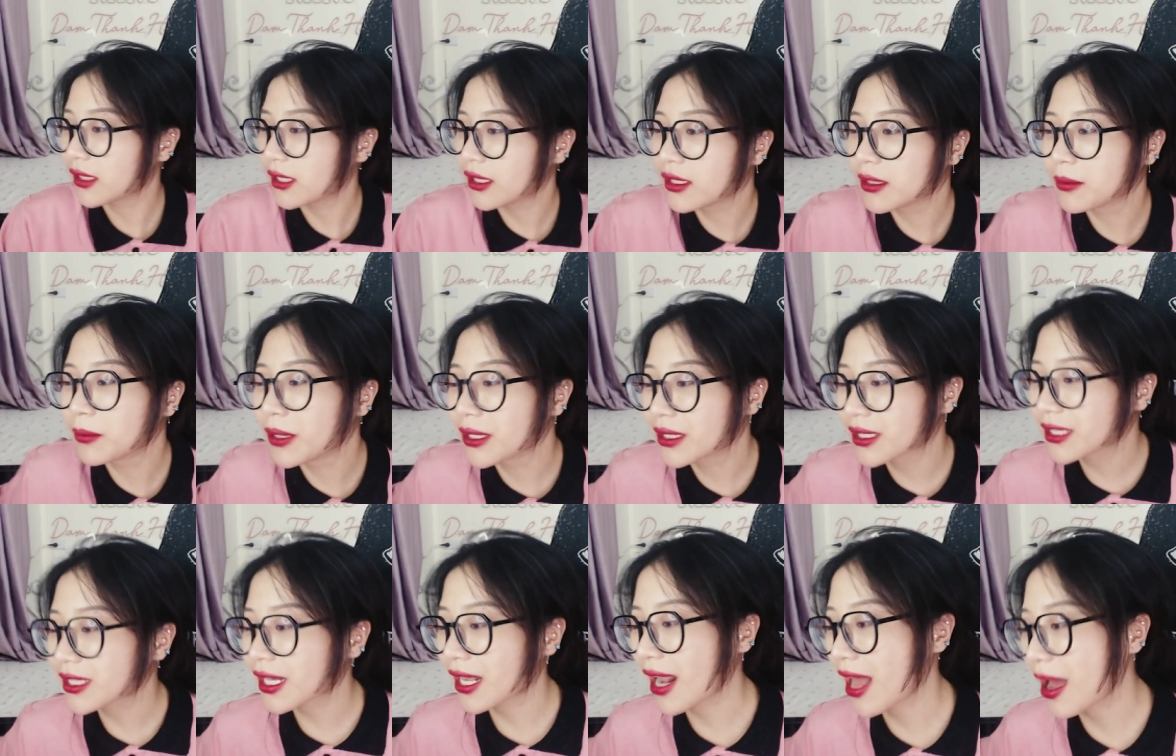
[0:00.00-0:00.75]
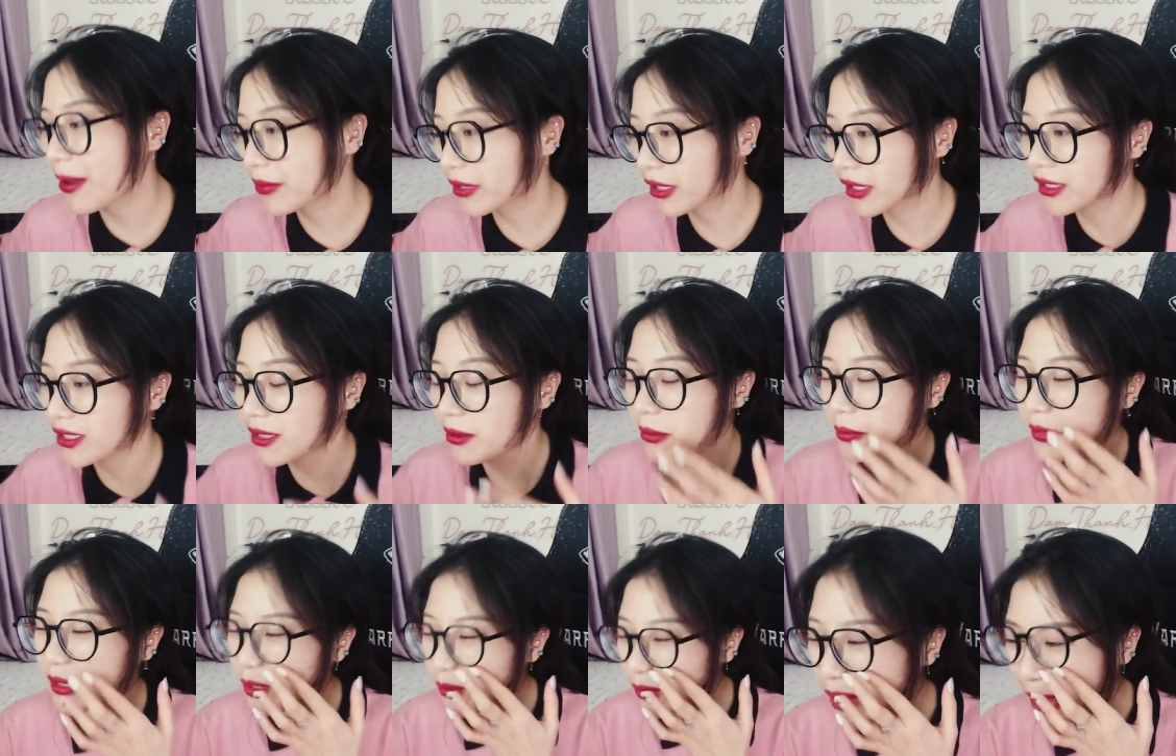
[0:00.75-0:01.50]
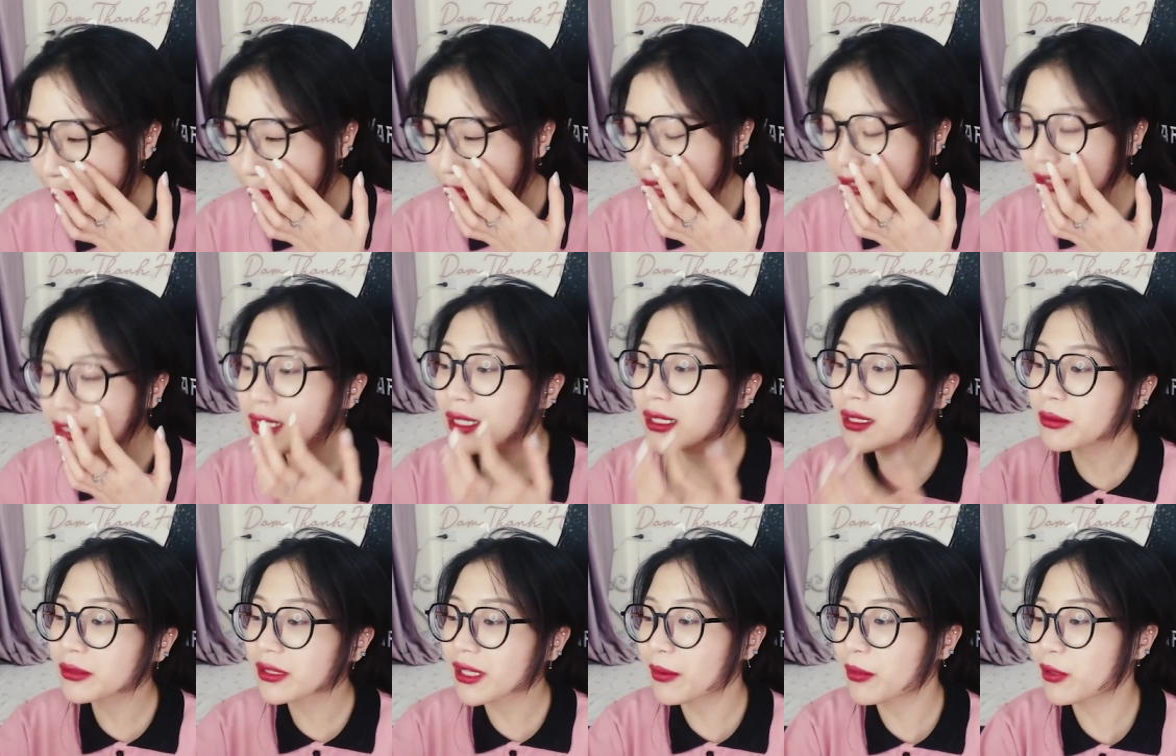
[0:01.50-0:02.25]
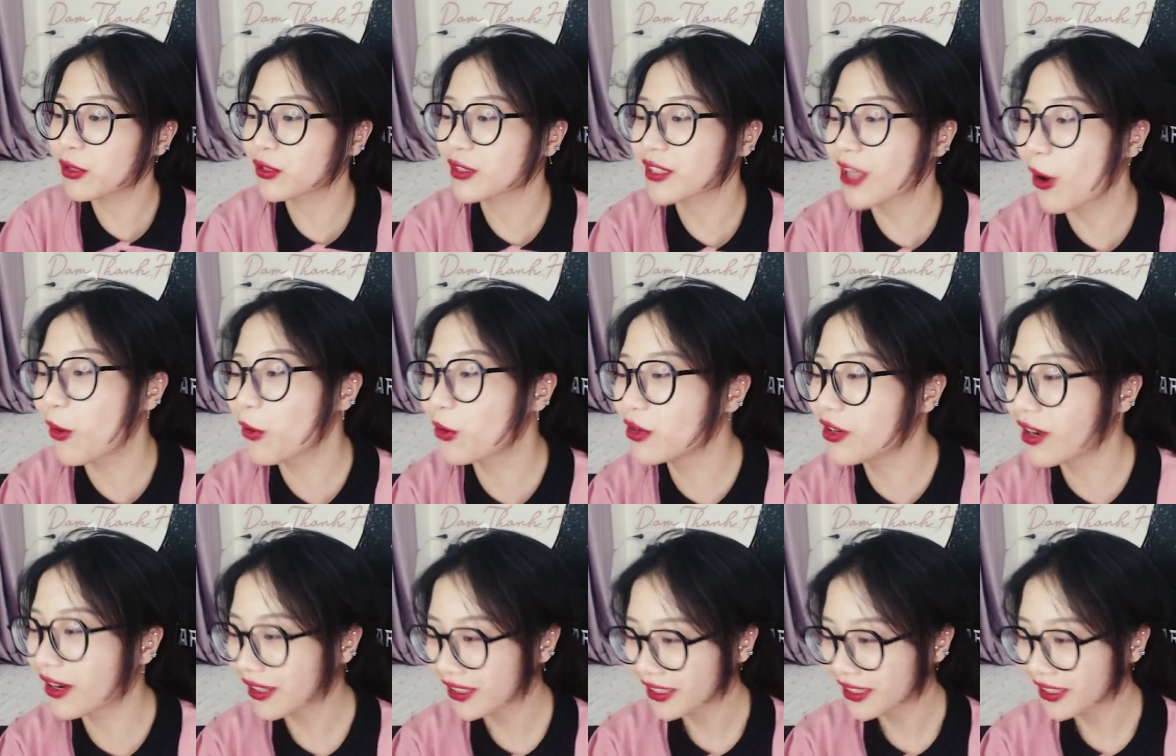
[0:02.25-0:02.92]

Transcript: thì mình sẽ chả làm được cái gì mà mình không làm được cái gì thì sao mà nó giàu được